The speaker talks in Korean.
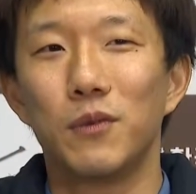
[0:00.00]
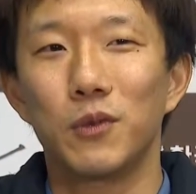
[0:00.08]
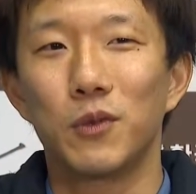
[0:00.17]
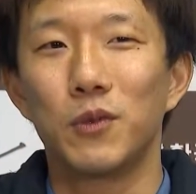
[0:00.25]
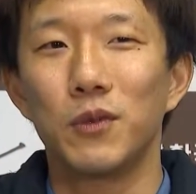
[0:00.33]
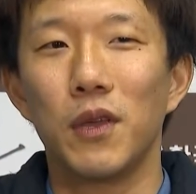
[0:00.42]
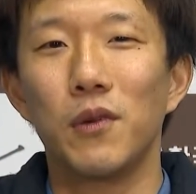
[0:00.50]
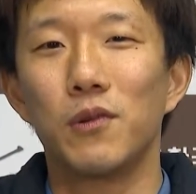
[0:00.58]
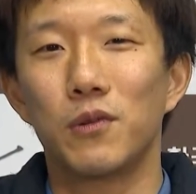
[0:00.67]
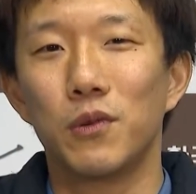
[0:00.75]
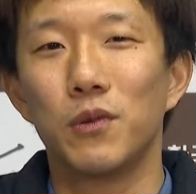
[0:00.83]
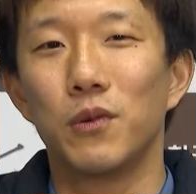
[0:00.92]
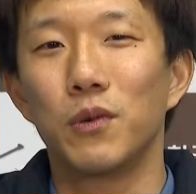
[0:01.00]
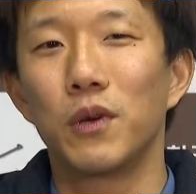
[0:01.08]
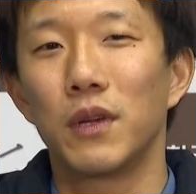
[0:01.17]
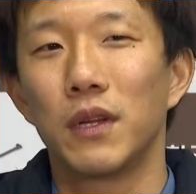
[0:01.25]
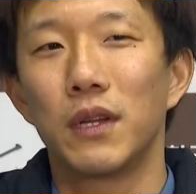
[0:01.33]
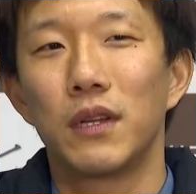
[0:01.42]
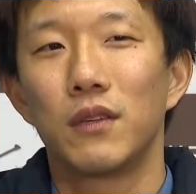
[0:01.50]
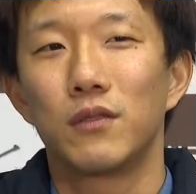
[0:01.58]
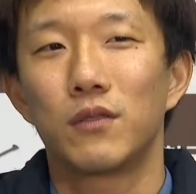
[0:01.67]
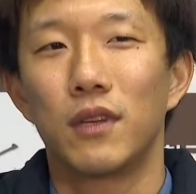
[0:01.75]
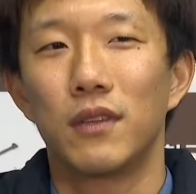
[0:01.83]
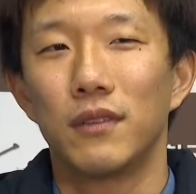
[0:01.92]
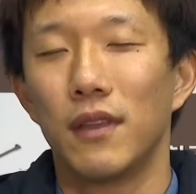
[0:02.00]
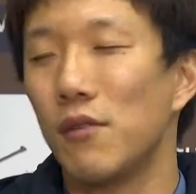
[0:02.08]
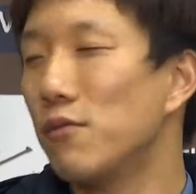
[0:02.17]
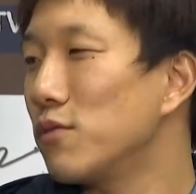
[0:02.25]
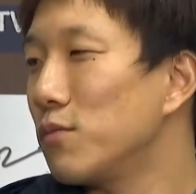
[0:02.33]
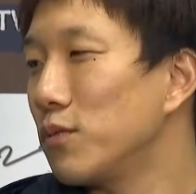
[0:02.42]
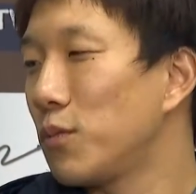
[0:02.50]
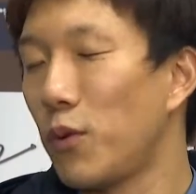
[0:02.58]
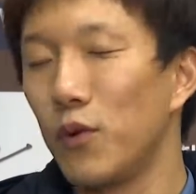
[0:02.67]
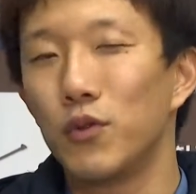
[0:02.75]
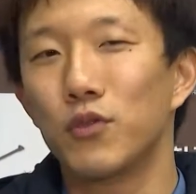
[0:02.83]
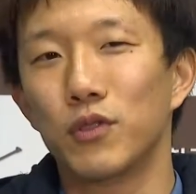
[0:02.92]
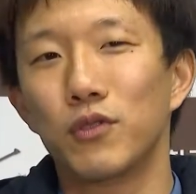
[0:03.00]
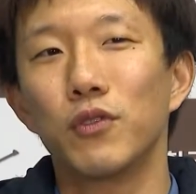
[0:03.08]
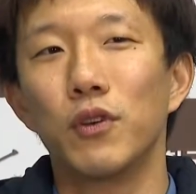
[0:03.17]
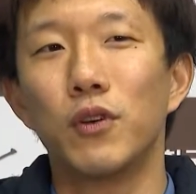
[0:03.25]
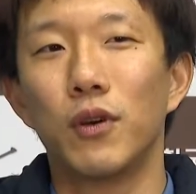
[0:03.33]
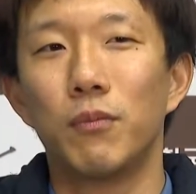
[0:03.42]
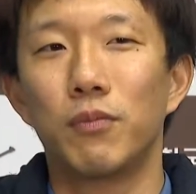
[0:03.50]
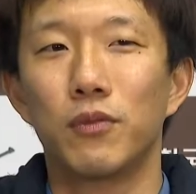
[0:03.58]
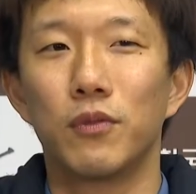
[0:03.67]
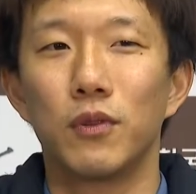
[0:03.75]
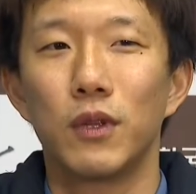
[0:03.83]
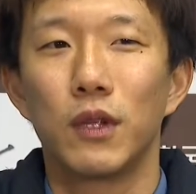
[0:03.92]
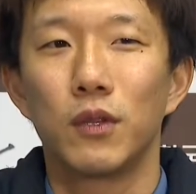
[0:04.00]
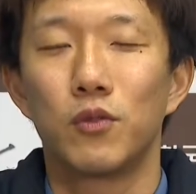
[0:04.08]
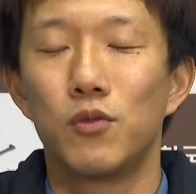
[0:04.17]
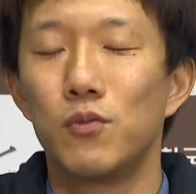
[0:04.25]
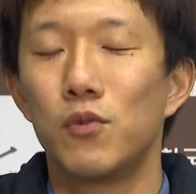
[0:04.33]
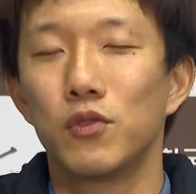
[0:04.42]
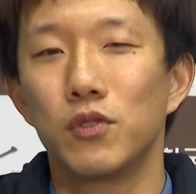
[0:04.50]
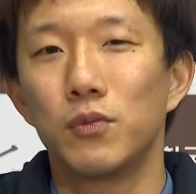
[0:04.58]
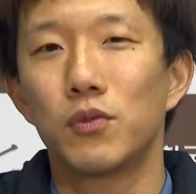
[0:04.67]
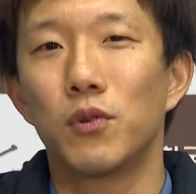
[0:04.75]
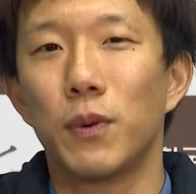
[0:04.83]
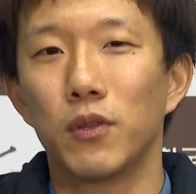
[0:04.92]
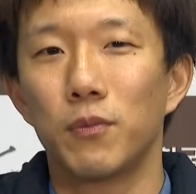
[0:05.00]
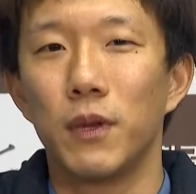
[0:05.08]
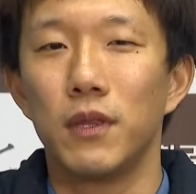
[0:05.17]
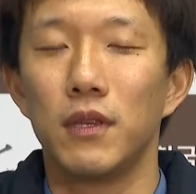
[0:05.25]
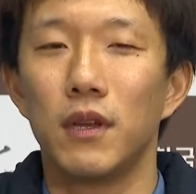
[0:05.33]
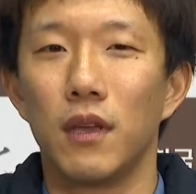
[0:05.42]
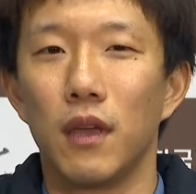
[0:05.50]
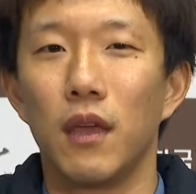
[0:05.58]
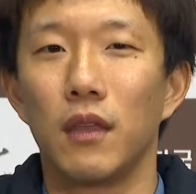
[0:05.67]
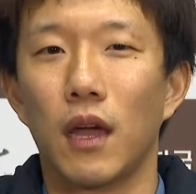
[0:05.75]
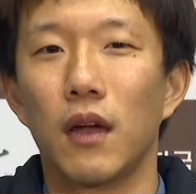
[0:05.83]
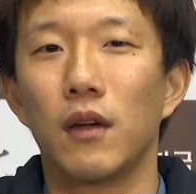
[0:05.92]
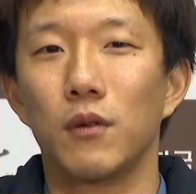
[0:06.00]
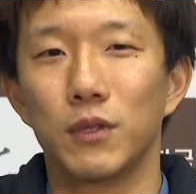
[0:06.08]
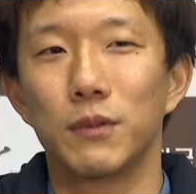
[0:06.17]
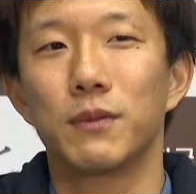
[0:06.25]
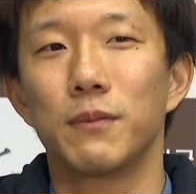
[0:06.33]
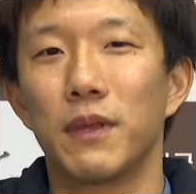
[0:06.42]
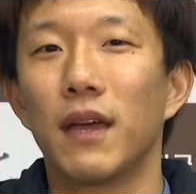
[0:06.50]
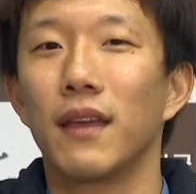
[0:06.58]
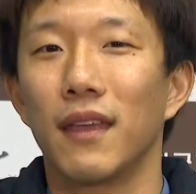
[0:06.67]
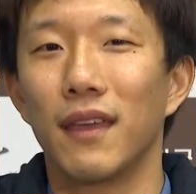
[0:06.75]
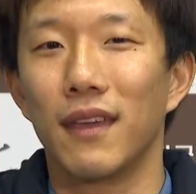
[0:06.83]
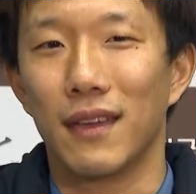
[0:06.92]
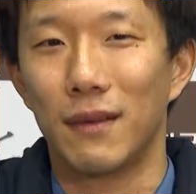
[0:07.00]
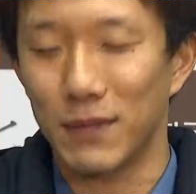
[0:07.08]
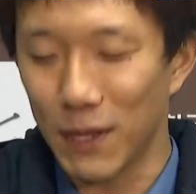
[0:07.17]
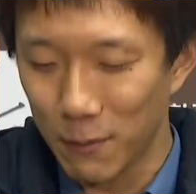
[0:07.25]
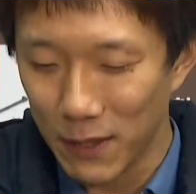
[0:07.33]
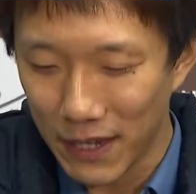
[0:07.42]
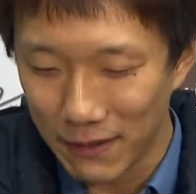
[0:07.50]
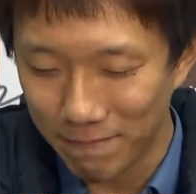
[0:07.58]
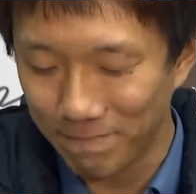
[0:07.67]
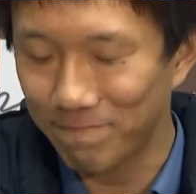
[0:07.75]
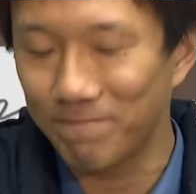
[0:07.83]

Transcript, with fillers: 뭐 좋은 내용으로 일단 내용을 보여주고 싶고요. 앞으로 좋은 모습으로 바둑 팬들에게 다가가고 싶습니다. 예, 감사합니다.